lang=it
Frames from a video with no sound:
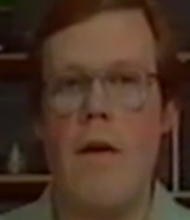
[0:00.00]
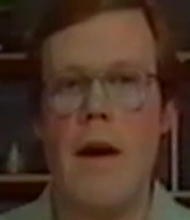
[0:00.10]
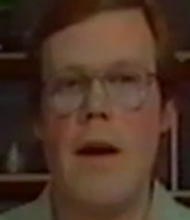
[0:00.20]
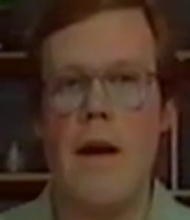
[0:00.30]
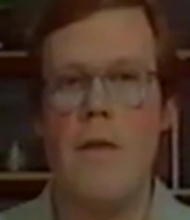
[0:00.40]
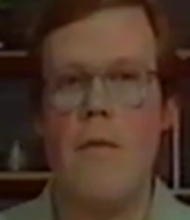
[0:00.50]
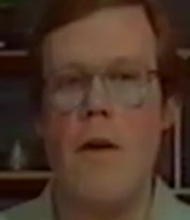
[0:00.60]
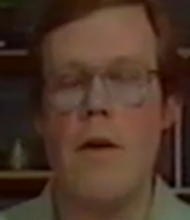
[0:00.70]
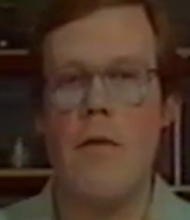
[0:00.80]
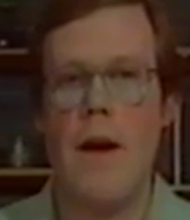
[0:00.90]
e se
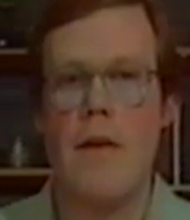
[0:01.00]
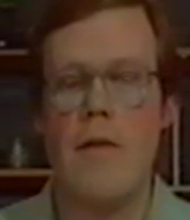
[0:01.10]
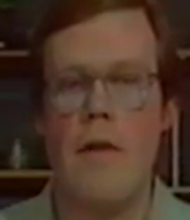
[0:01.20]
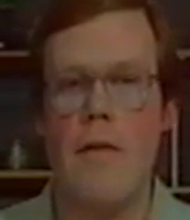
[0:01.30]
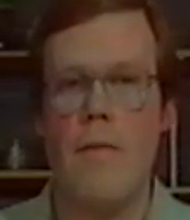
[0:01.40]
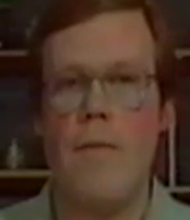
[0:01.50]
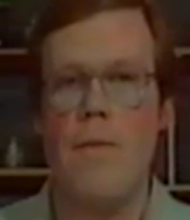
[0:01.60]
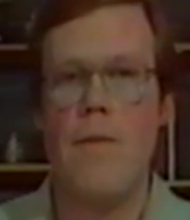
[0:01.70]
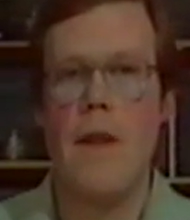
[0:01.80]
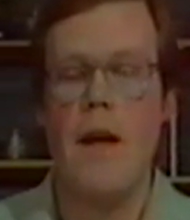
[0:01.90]
nel sistema del
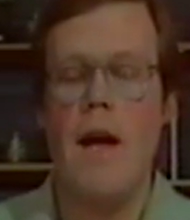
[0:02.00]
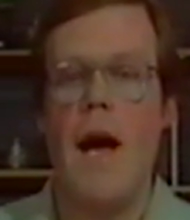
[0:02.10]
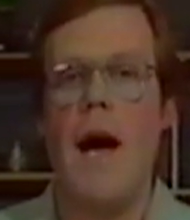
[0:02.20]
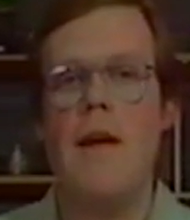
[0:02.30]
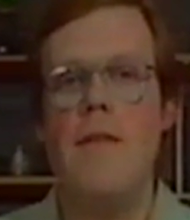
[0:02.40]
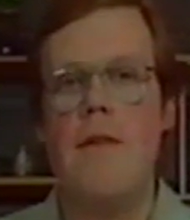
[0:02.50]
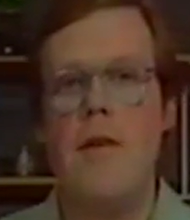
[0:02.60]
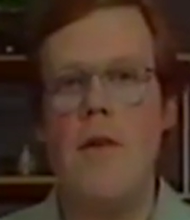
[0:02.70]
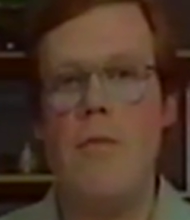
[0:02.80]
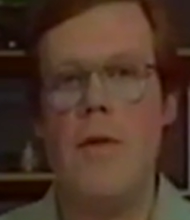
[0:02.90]
pedicello
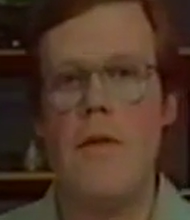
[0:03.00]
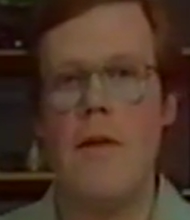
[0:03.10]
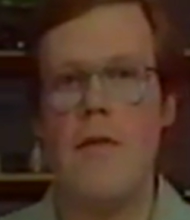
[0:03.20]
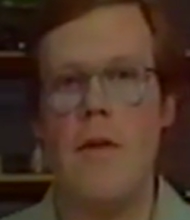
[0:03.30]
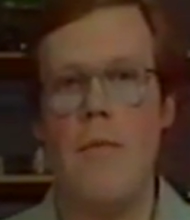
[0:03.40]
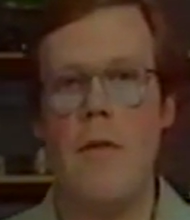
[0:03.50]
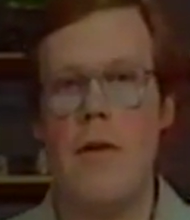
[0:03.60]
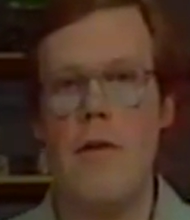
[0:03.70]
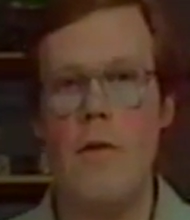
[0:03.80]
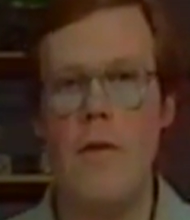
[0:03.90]
ambulacrale non ci
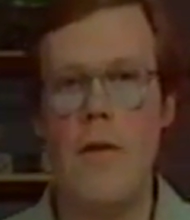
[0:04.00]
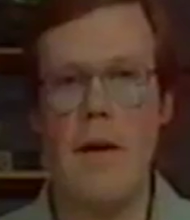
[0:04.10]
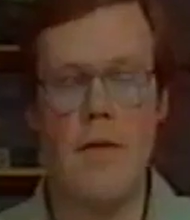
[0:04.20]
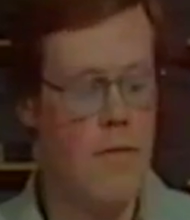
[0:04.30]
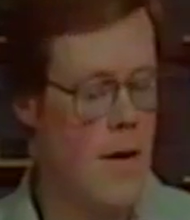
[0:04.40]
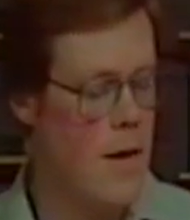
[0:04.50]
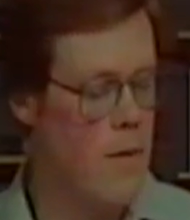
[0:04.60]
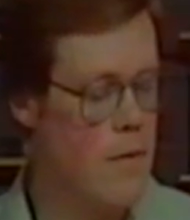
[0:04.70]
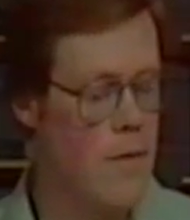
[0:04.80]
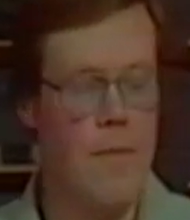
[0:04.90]
fossero due serie
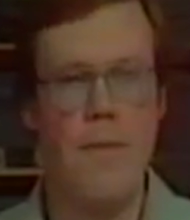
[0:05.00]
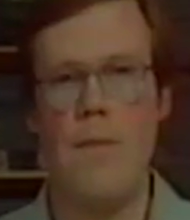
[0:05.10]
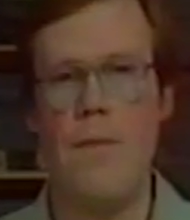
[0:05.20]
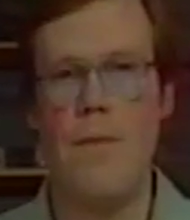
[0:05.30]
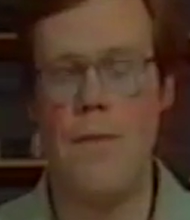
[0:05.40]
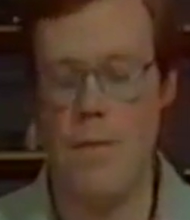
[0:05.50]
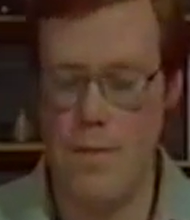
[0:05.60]
di valvole.